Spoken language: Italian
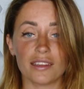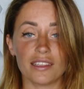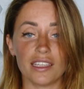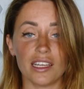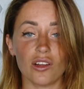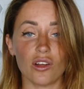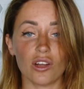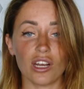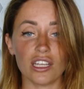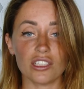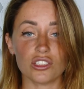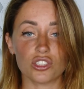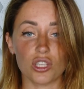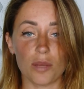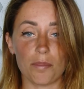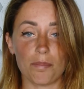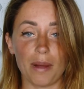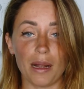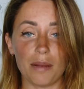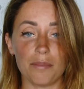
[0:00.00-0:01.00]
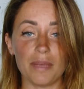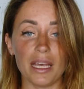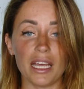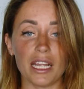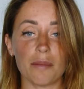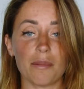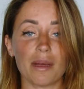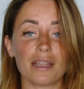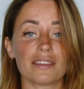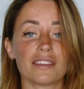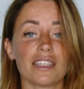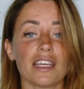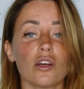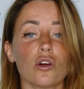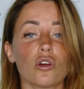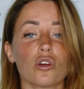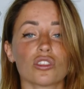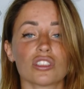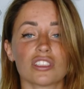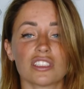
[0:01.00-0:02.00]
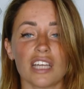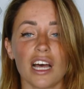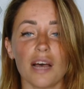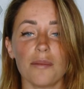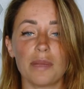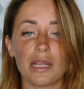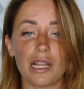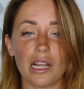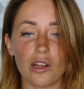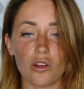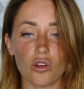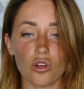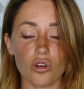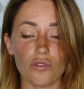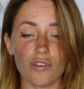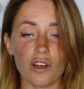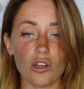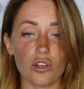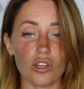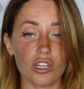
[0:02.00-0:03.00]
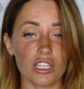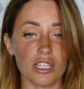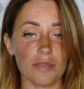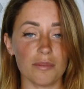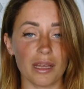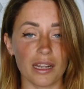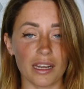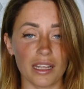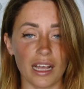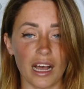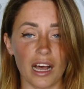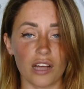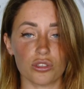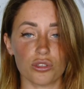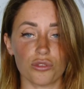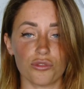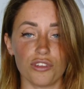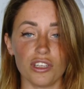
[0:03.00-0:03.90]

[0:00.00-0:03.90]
Di Lorenzo e Palmieri mantengono stabile il loro valore di mercato